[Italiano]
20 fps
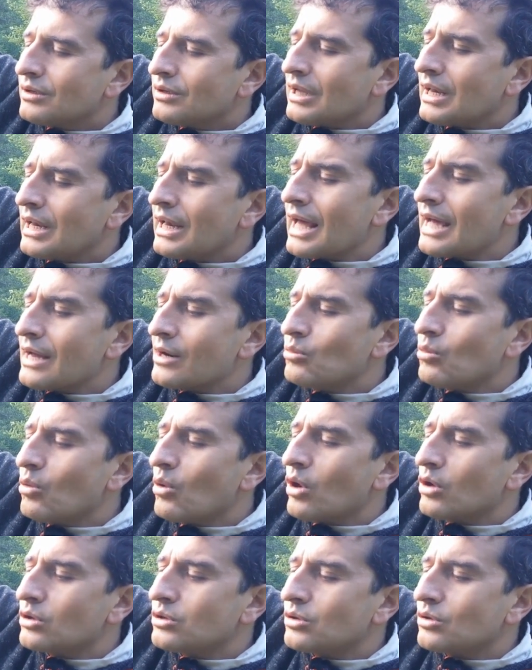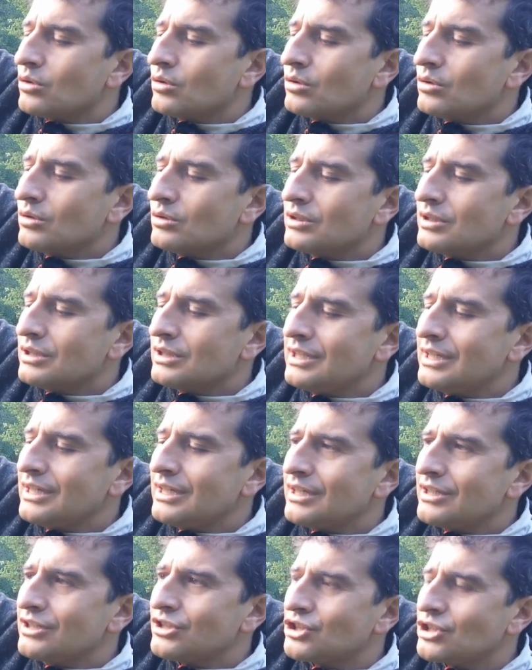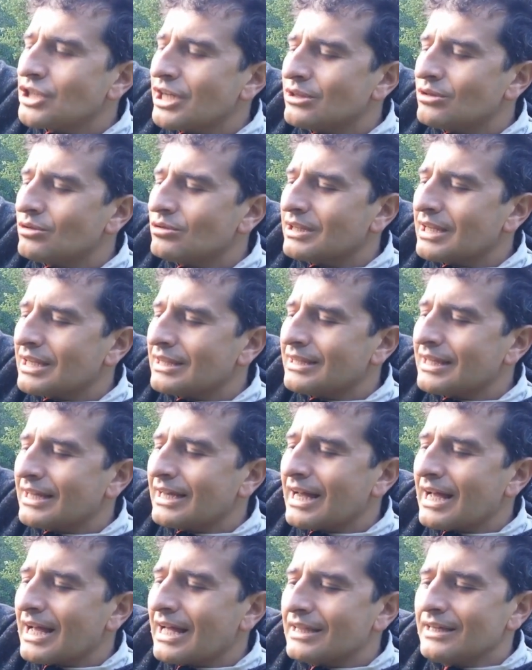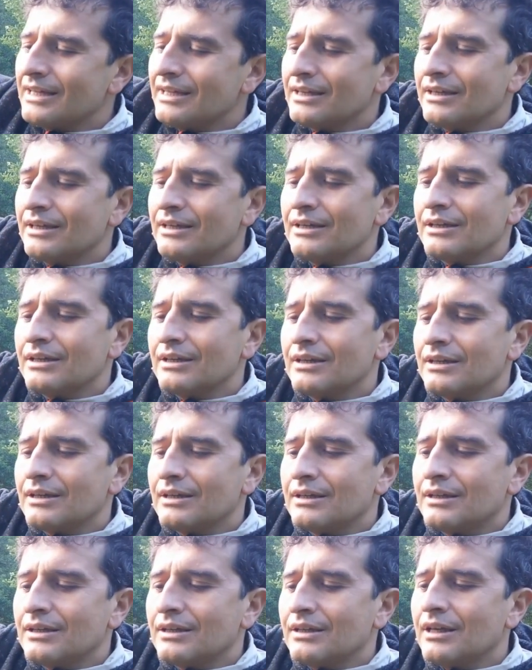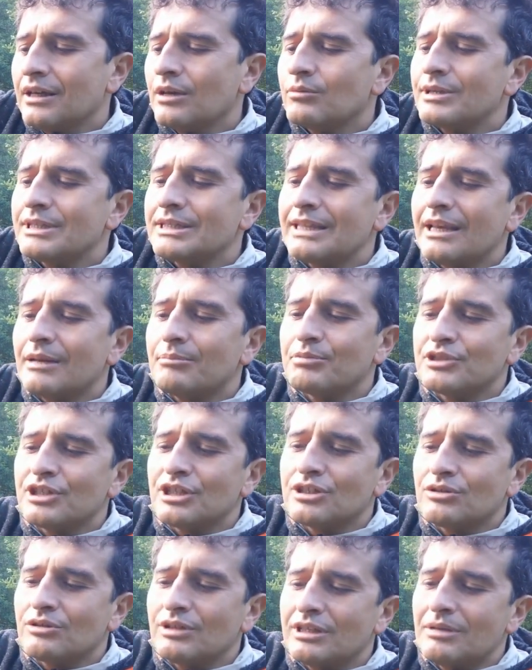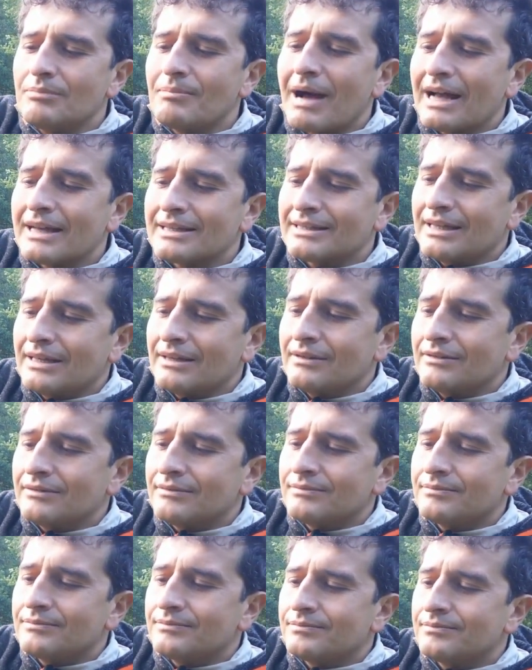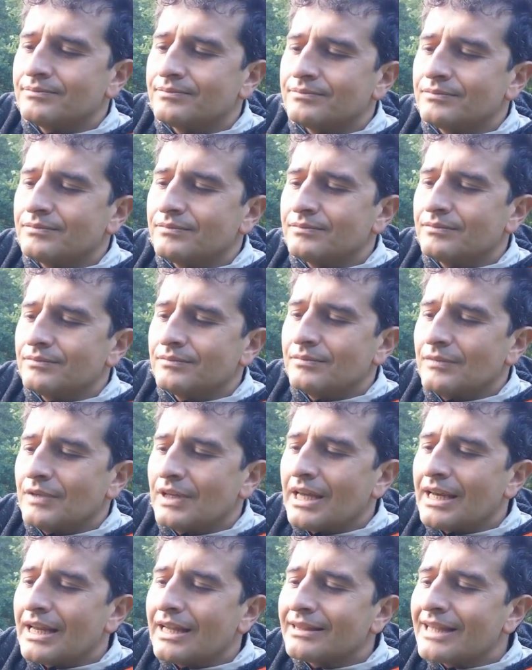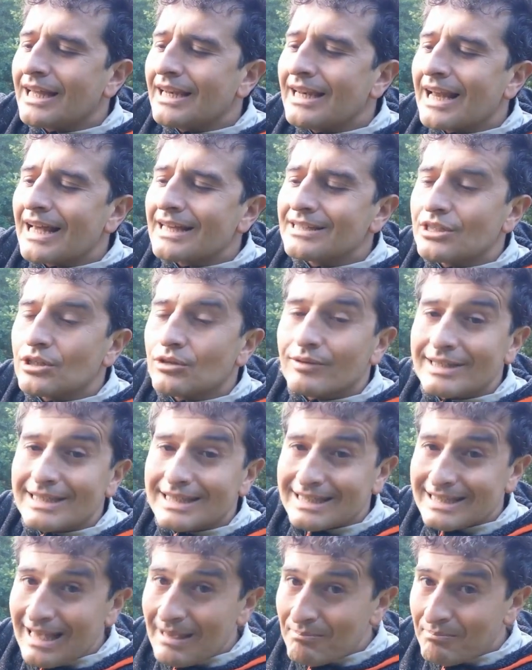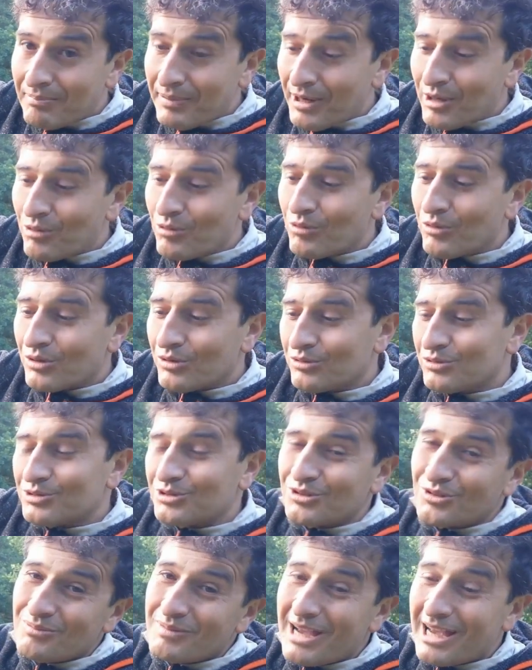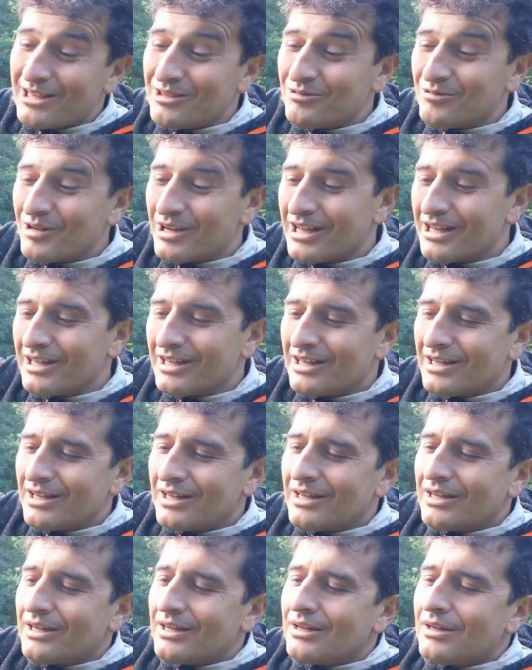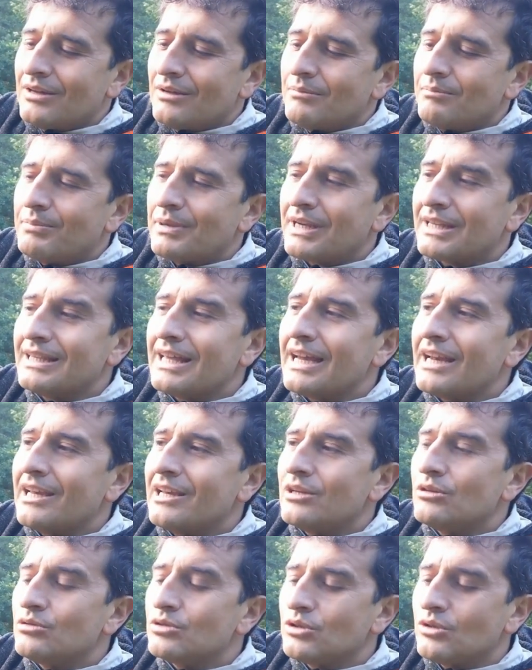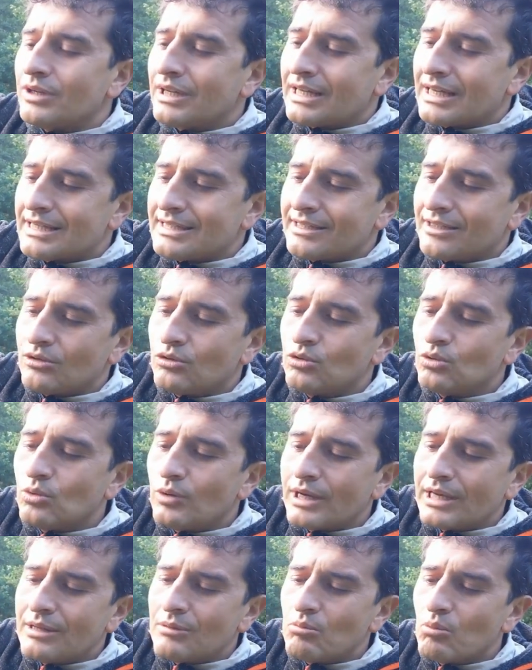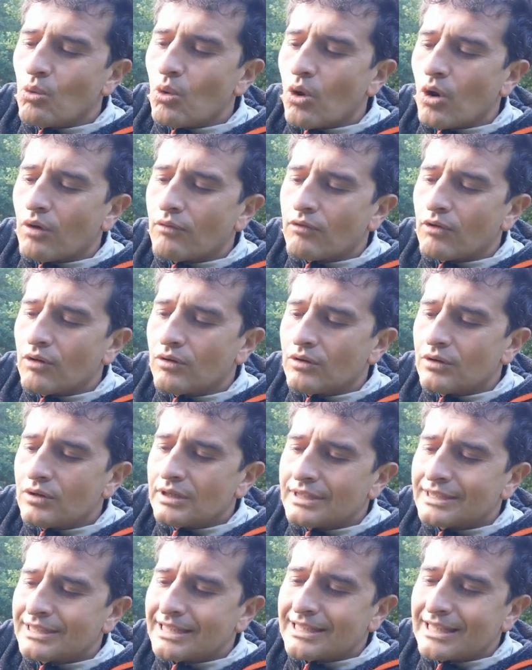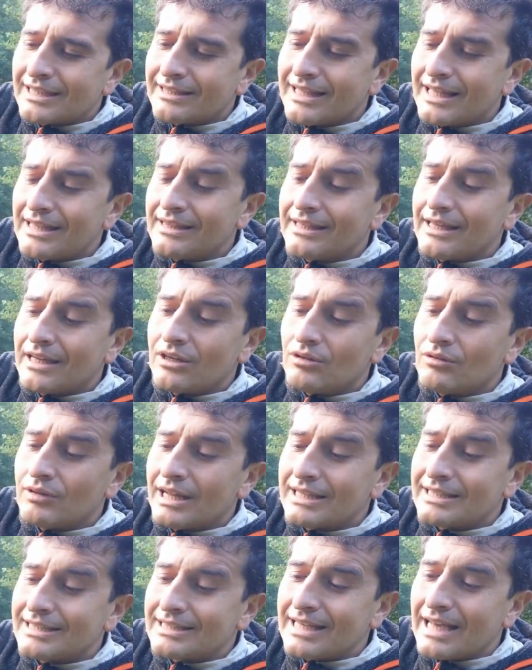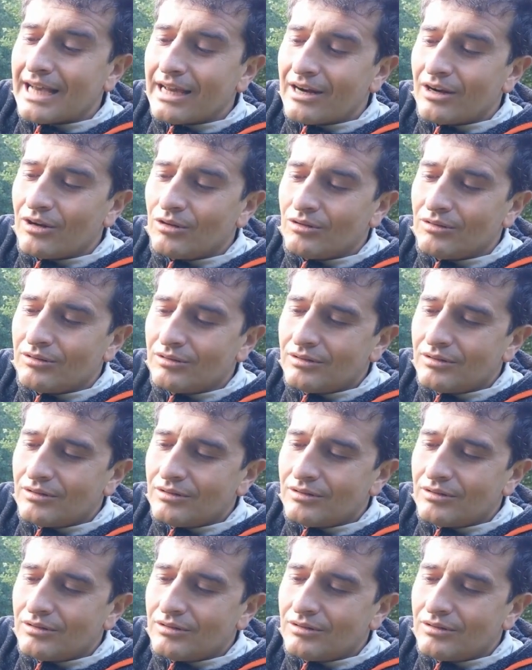la ruoto di 180 gradi e questa è la posizione di base. In realtà l'elastico è sempre uno, non sono mai due. Per dare l'illusione che siano due, li muovo, state attenti a non alzarlo